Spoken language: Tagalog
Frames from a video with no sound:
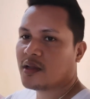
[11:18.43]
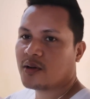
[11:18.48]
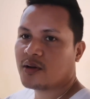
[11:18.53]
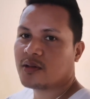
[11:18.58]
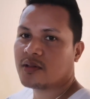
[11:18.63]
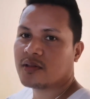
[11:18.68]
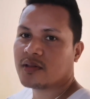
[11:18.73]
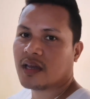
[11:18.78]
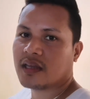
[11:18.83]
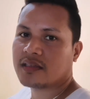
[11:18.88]
na
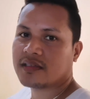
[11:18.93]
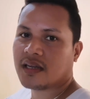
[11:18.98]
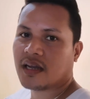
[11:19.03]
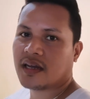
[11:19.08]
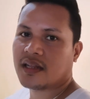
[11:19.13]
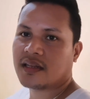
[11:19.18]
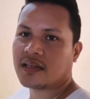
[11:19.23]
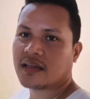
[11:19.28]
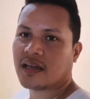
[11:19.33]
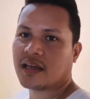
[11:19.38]
yon kay
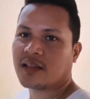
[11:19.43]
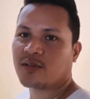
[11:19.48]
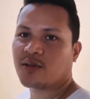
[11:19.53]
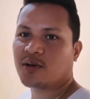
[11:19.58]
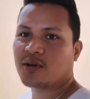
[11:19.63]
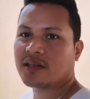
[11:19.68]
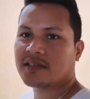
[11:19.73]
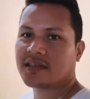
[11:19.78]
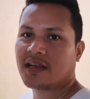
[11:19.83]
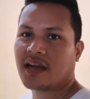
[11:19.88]
Chan, kay
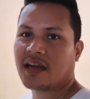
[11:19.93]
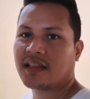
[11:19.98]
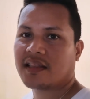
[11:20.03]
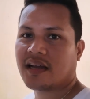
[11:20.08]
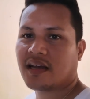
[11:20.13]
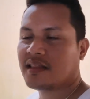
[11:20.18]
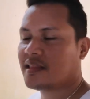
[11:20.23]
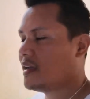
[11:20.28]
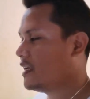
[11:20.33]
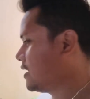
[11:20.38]
Ton at kay
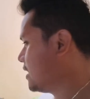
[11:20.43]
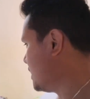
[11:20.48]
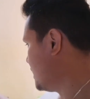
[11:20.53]
Tatay,